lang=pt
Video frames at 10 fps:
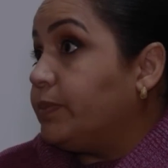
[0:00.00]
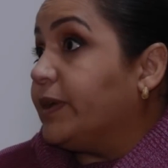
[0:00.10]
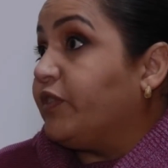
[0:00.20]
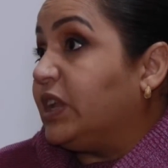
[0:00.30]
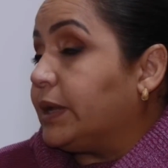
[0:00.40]
que
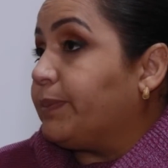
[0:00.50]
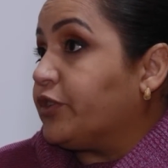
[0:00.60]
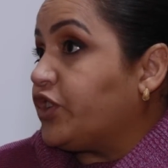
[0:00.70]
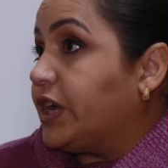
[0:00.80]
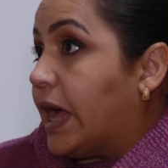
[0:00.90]
minha filha tá para
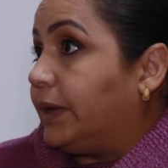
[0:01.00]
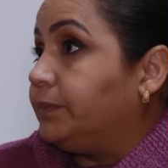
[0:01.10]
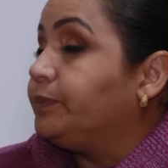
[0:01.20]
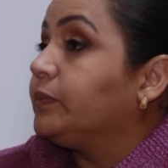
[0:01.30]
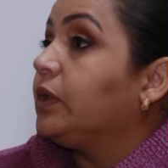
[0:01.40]
chegar.
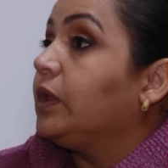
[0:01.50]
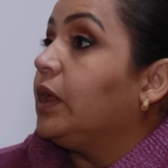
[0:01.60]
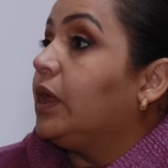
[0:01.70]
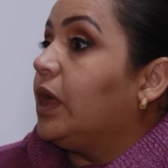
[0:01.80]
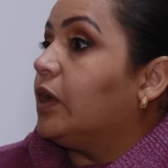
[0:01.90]

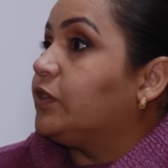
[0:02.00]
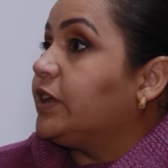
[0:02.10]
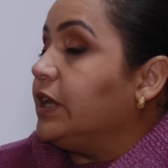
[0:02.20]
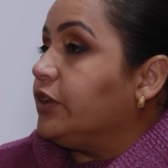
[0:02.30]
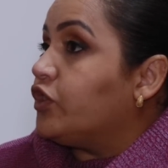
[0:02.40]
É o
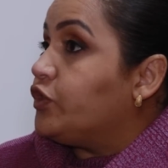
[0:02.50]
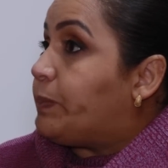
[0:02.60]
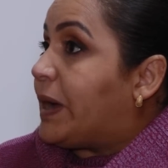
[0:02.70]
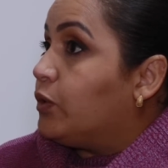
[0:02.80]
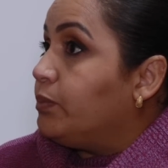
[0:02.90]
seguinte, eu te
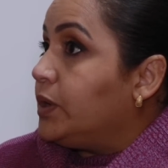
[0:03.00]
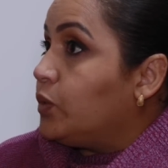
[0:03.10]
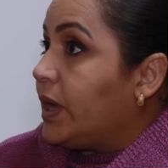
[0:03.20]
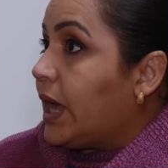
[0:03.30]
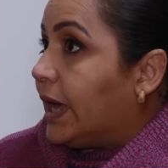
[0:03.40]
pago mil
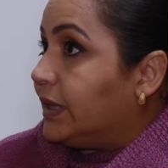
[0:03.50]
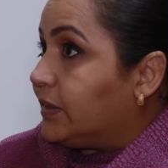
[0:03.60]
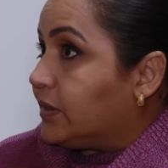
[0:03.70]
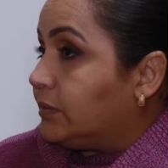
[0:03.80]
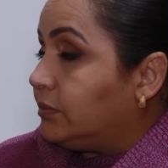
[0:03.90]

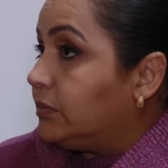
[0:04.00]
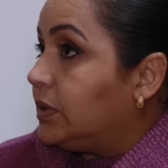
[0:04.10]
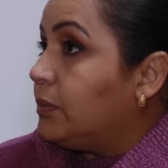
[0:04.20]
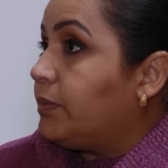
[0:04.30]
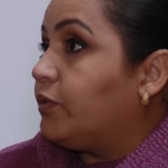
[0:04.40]
reais
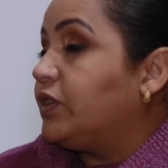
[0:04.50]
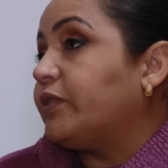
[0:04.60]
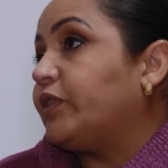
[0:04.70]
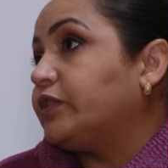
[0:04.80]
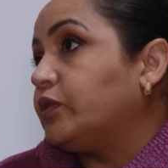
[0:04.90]
para você
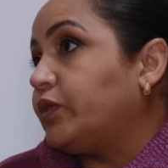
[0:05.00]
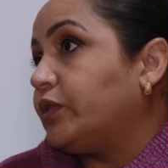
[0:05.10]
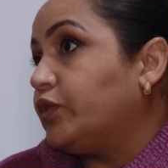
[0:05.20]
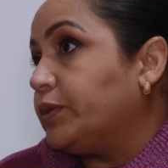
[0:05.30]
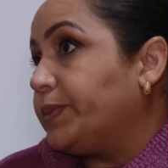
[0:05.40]
fazer um favor.